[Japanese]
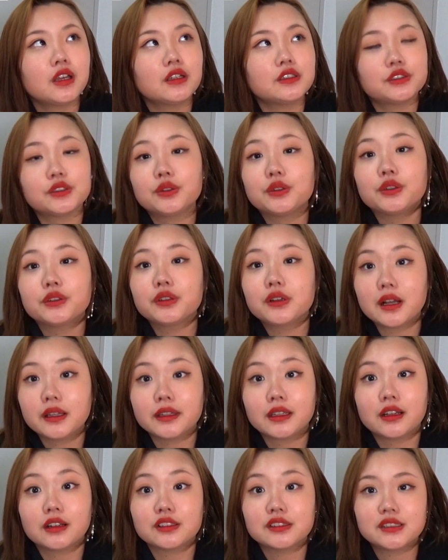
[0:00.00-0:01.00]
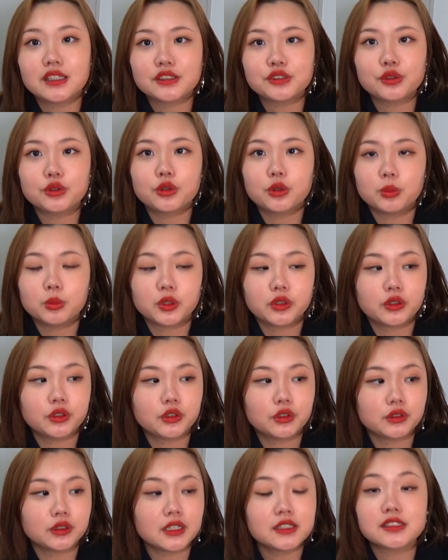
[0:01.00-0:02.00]
情報とかね学生情報もいろ
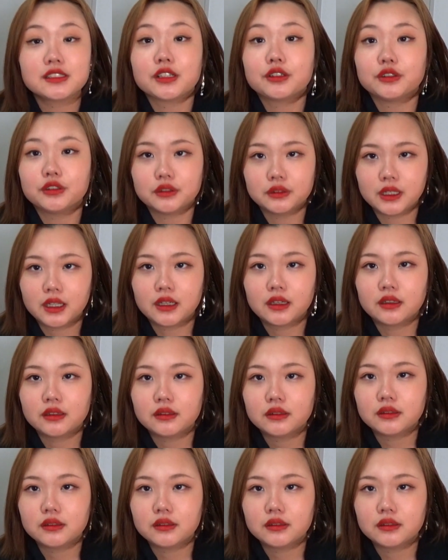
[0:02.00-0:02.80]
いろ出していくので